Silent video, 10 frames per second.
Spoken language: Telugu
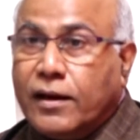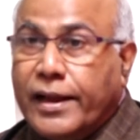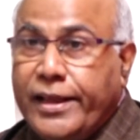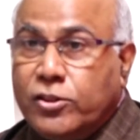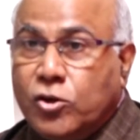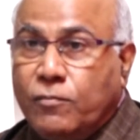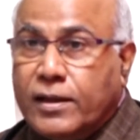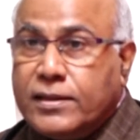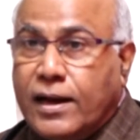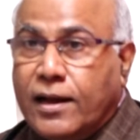రైతు
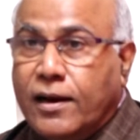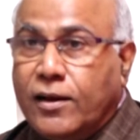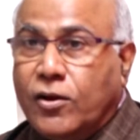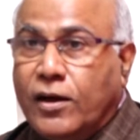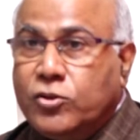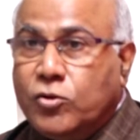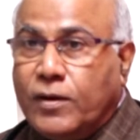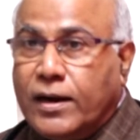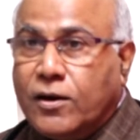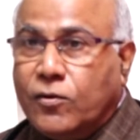బజార్లలో
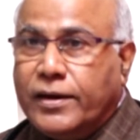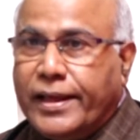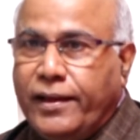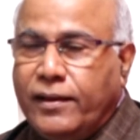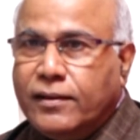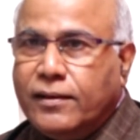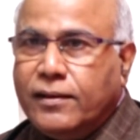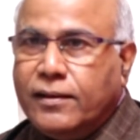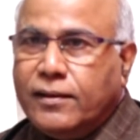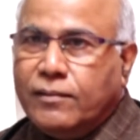అందుబాటులో ఉంటాయి
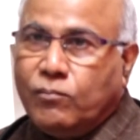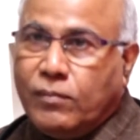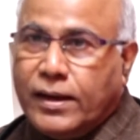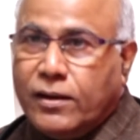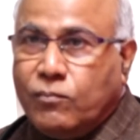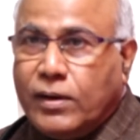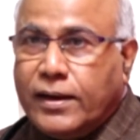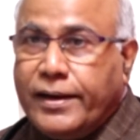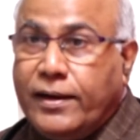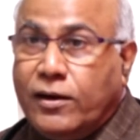మనం మన
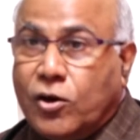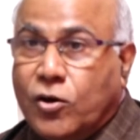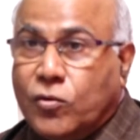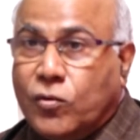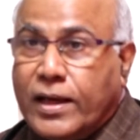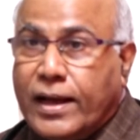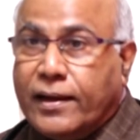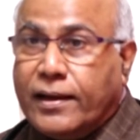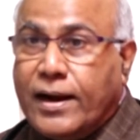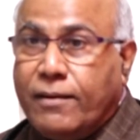ఇంట్లో కూడా
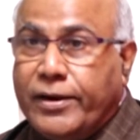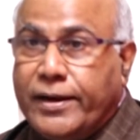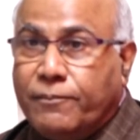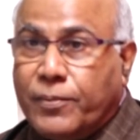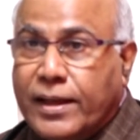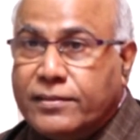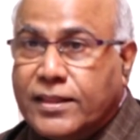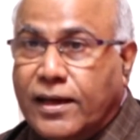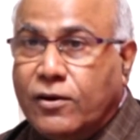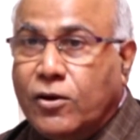గ్రామీణ
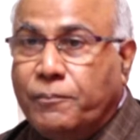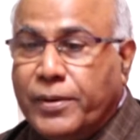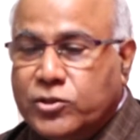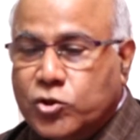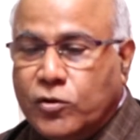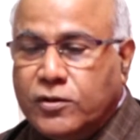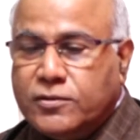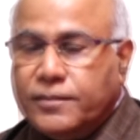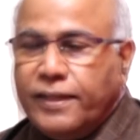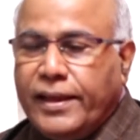ప్రాంతాల్లో
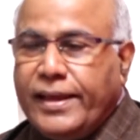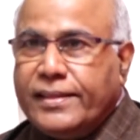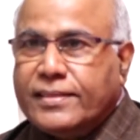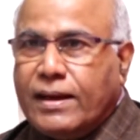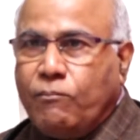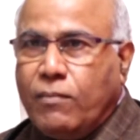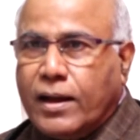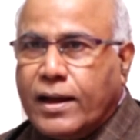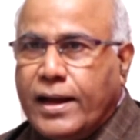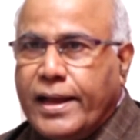పెంచుకోవచ్చు ఈ
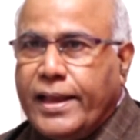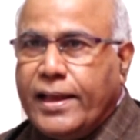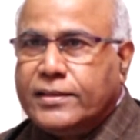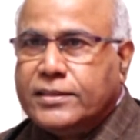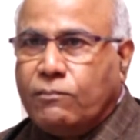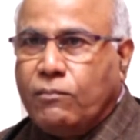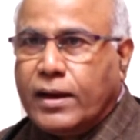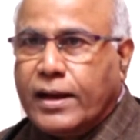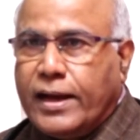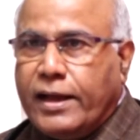తమ్మకాయ
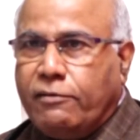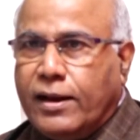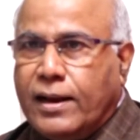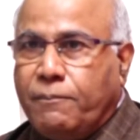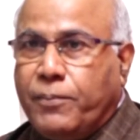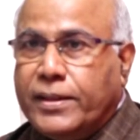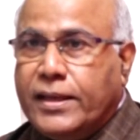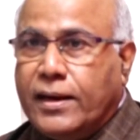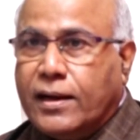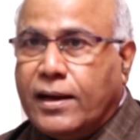చెమ్మకాయ వల్ల పది
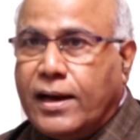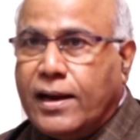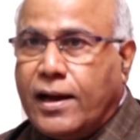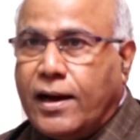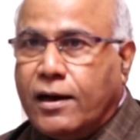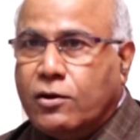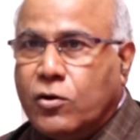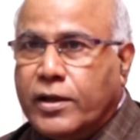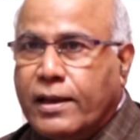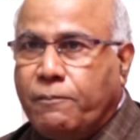రకాల
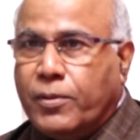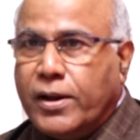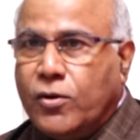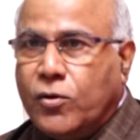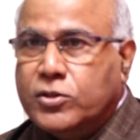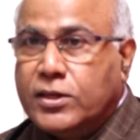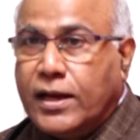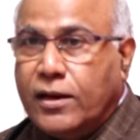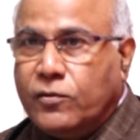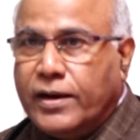ఆరోగ్య
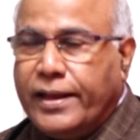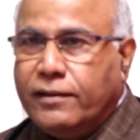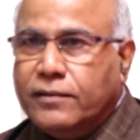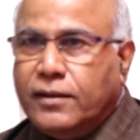ప్రయోజనాలు ఉన్నాయి